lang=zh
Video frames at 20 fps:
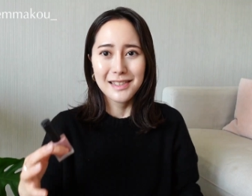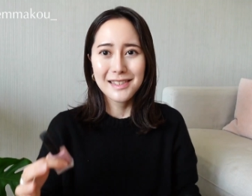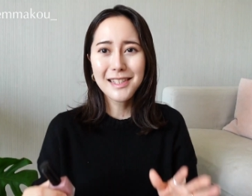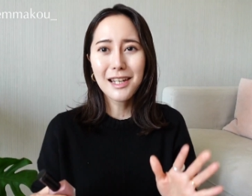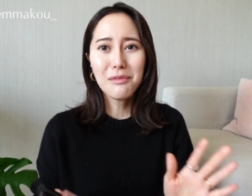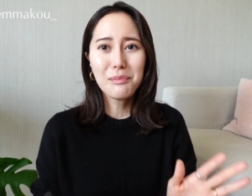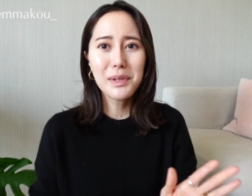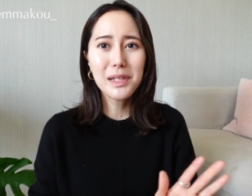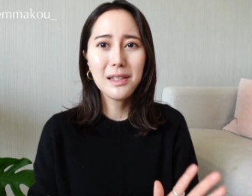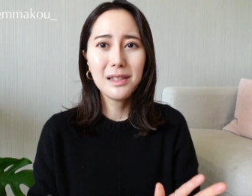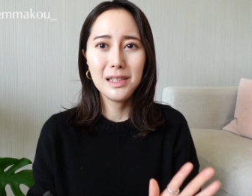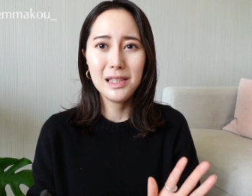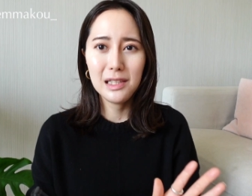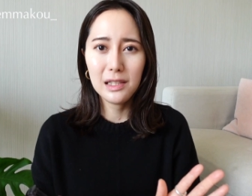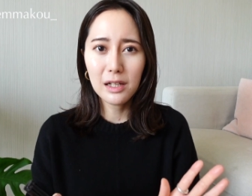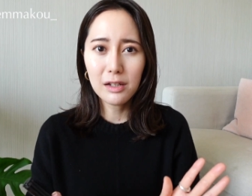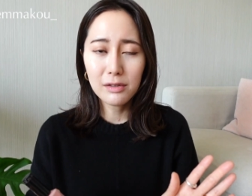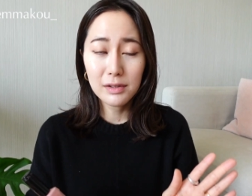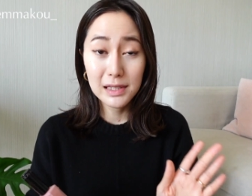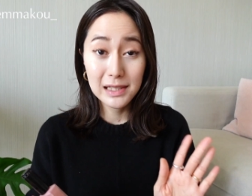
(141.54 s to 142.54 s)
上面呢，你
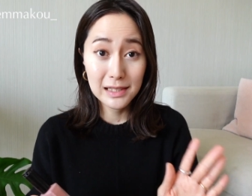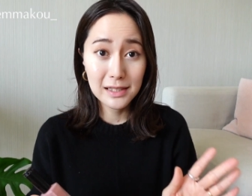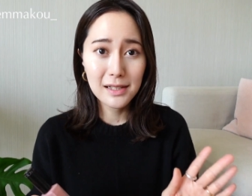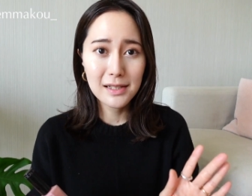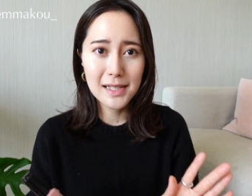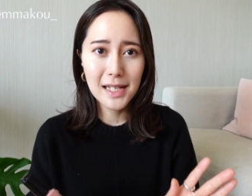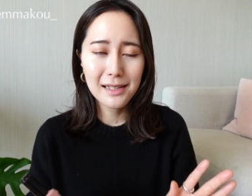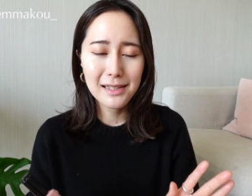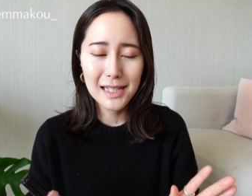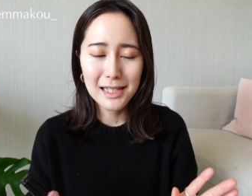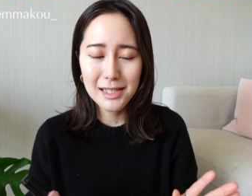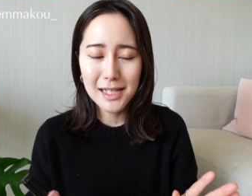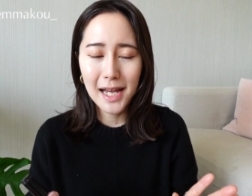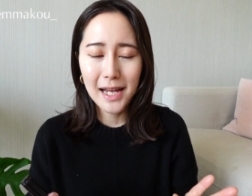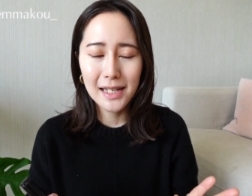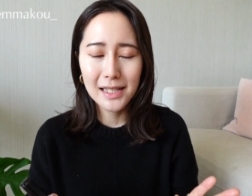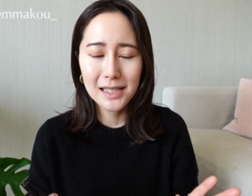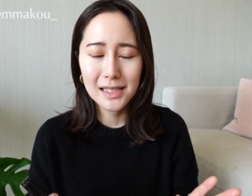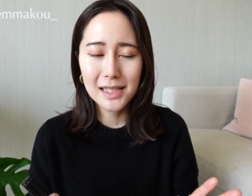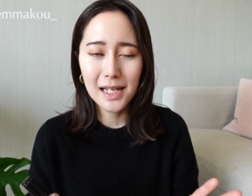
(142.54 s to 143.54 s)
要你可以再叠
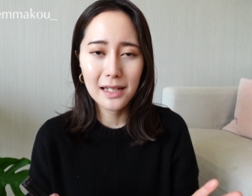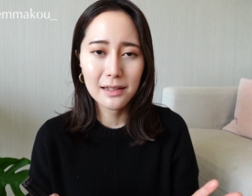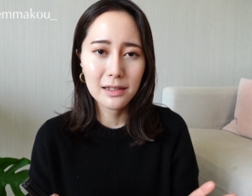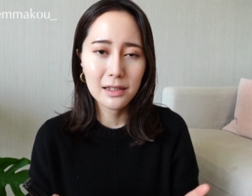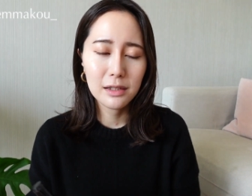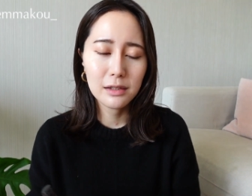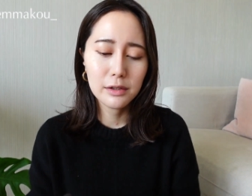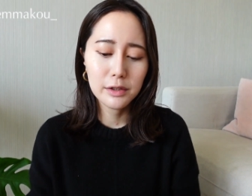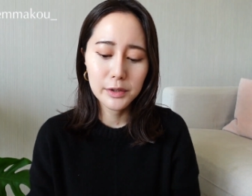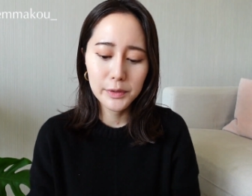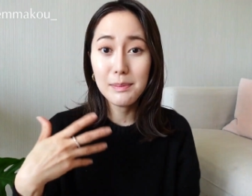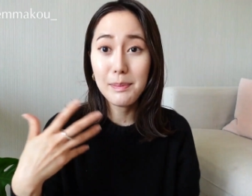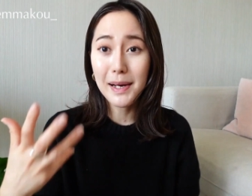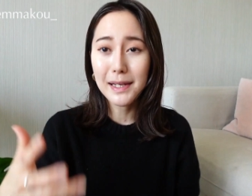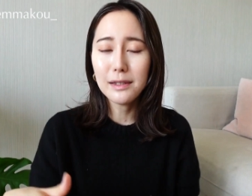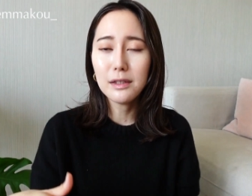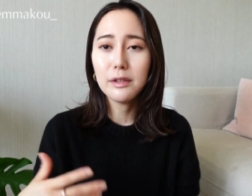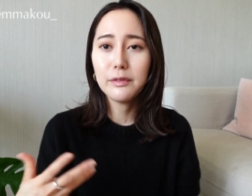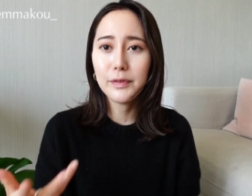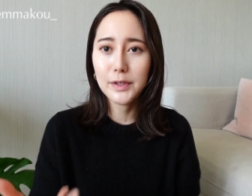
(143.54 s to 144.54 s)
擦一下那个一
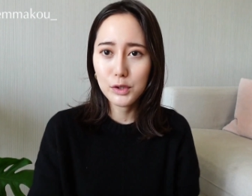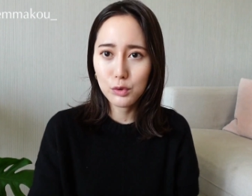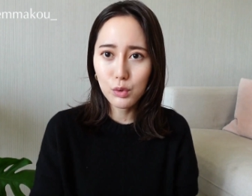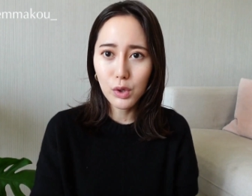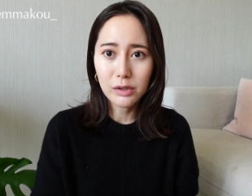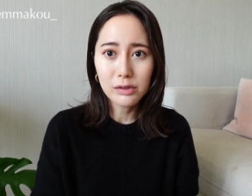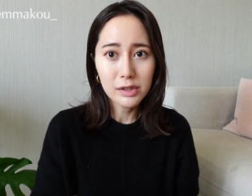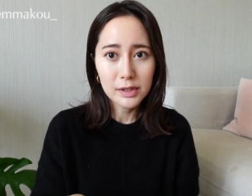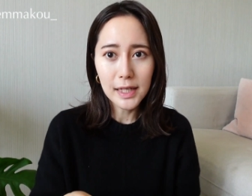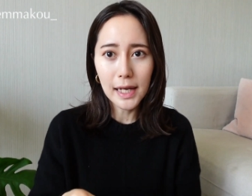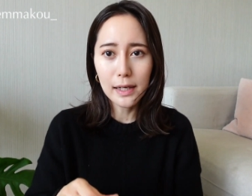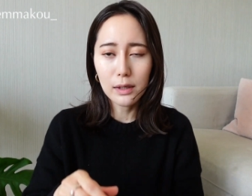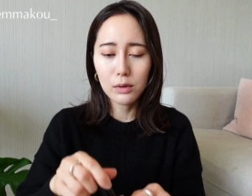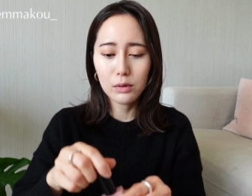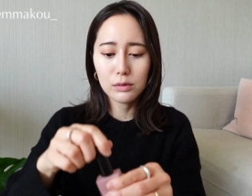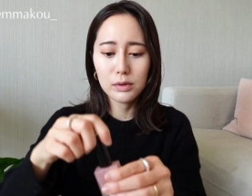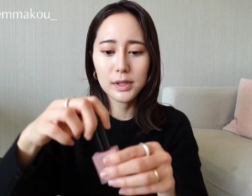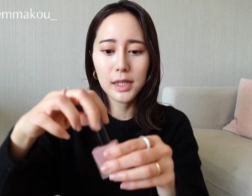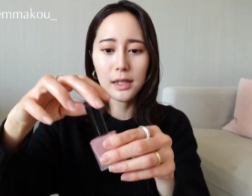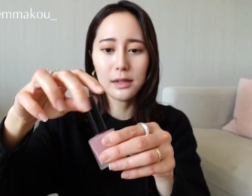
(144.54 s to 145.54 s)
般的粉状腮
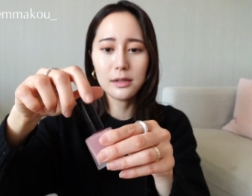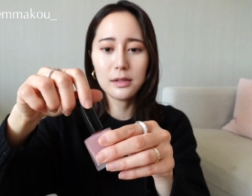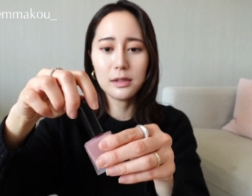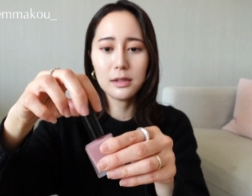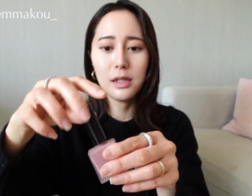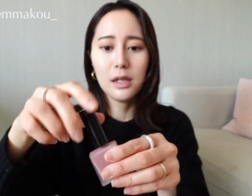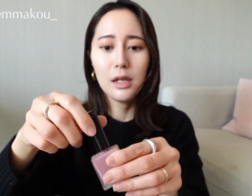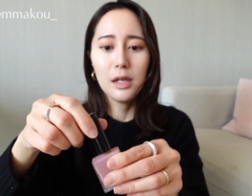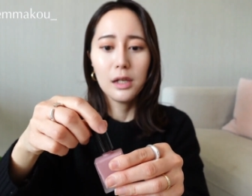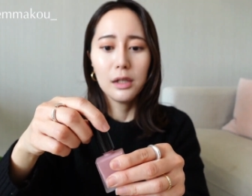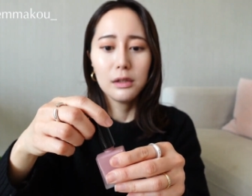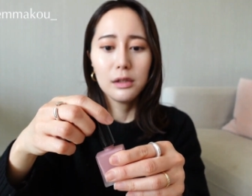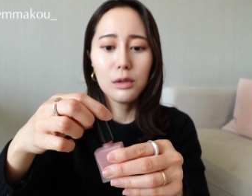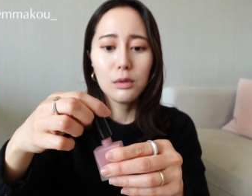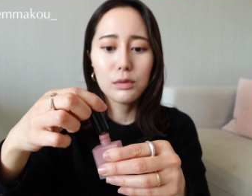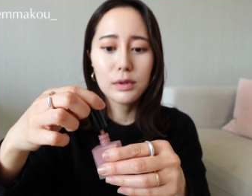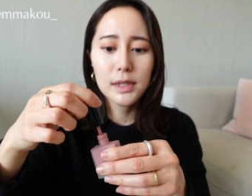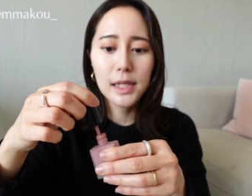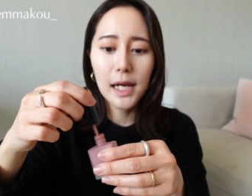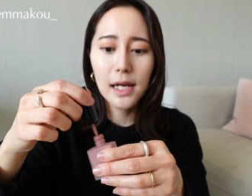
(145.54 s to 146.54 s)
红这样子。那
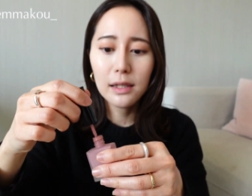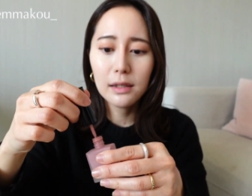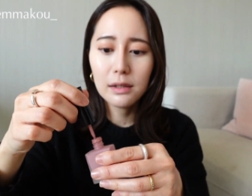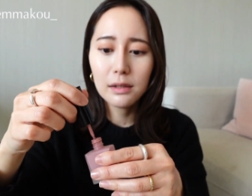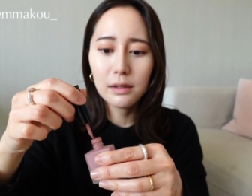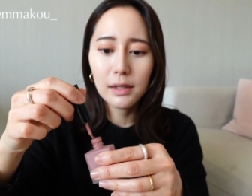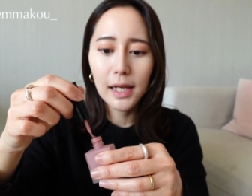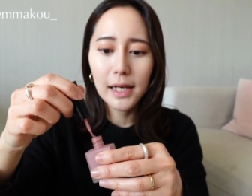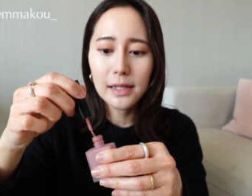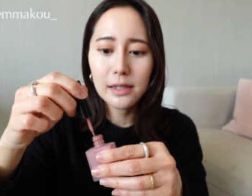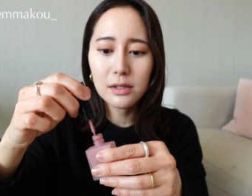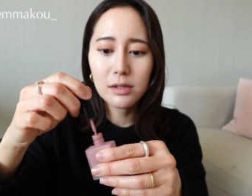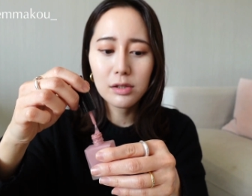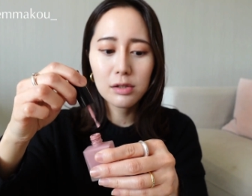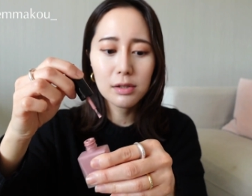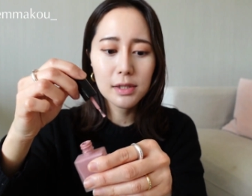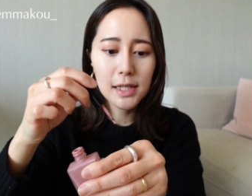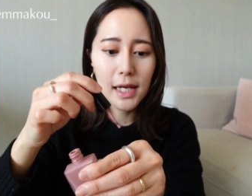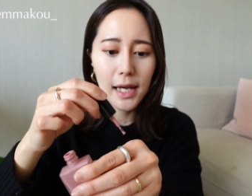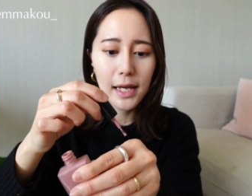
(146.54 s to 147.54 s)
我现在呢来
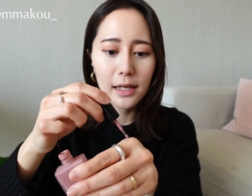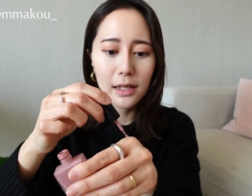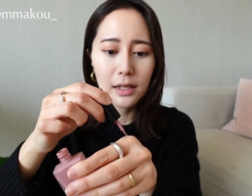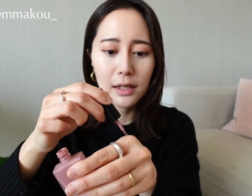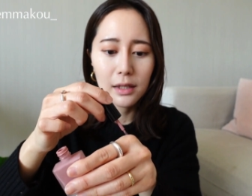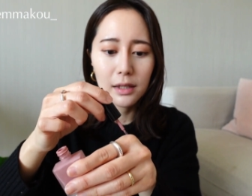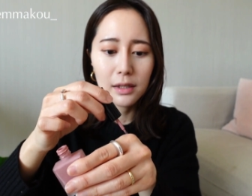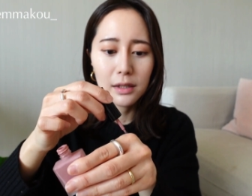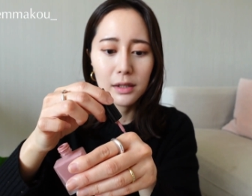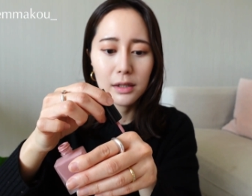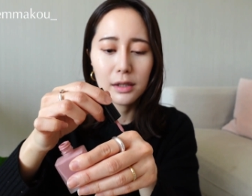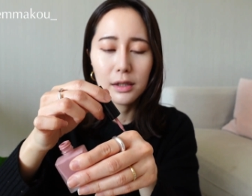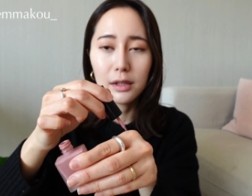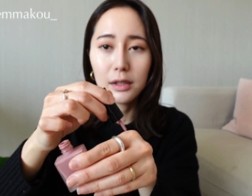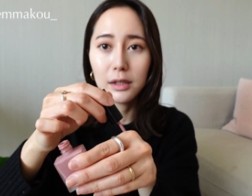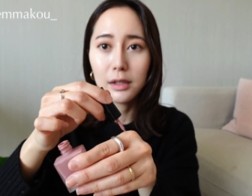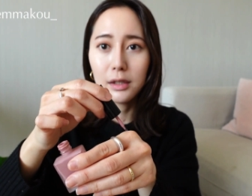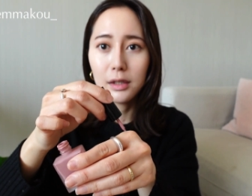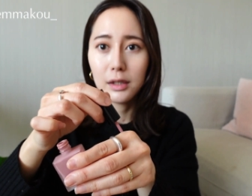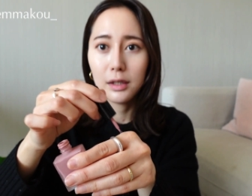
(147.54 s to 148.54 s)
试在
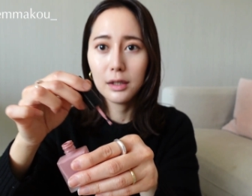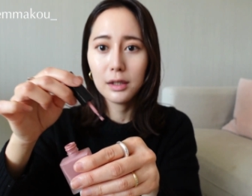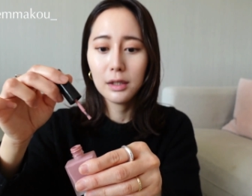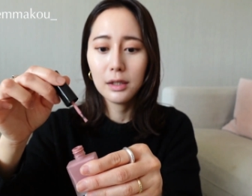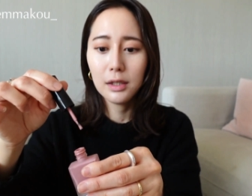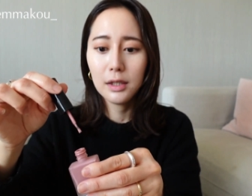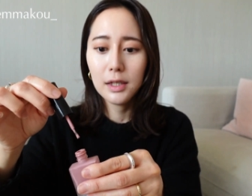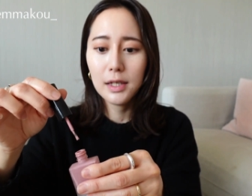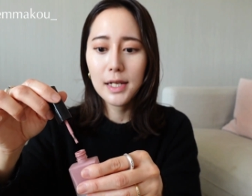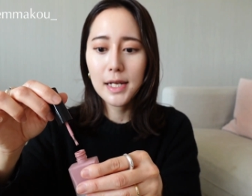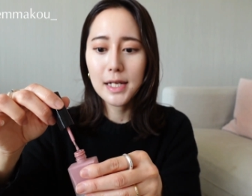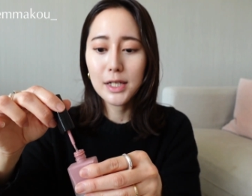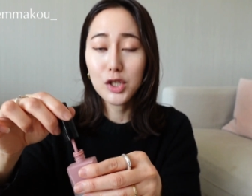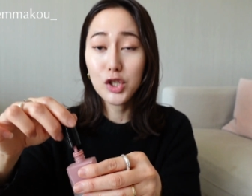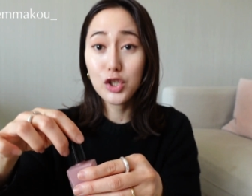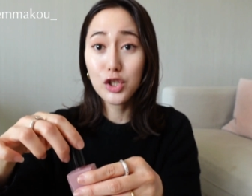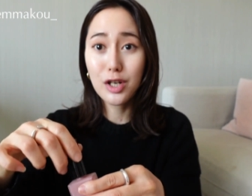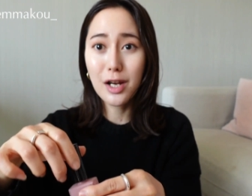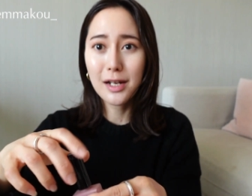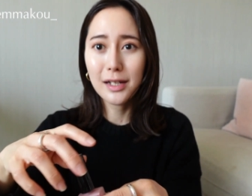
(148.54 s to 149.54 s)
脸
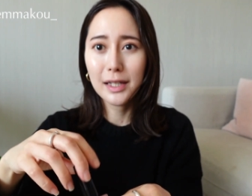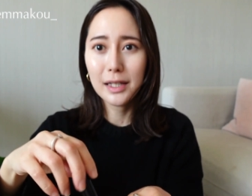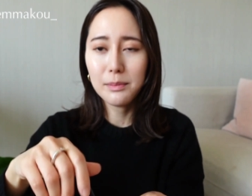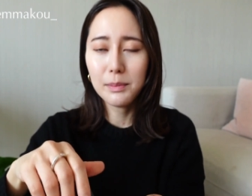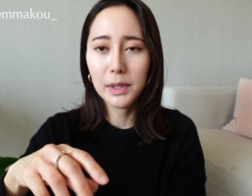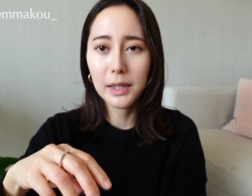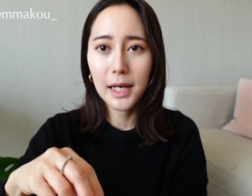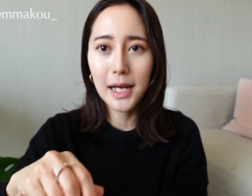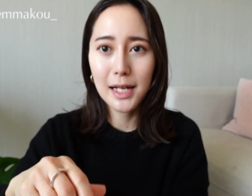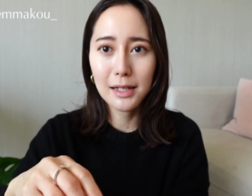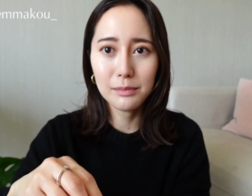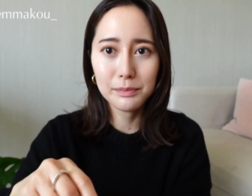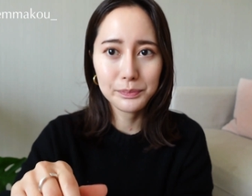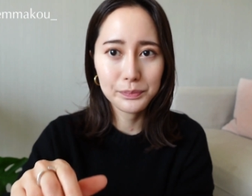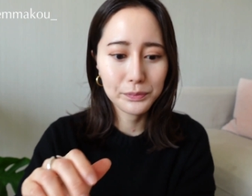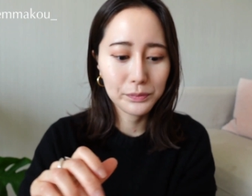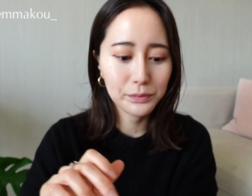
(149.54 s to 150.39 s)
上给你们看，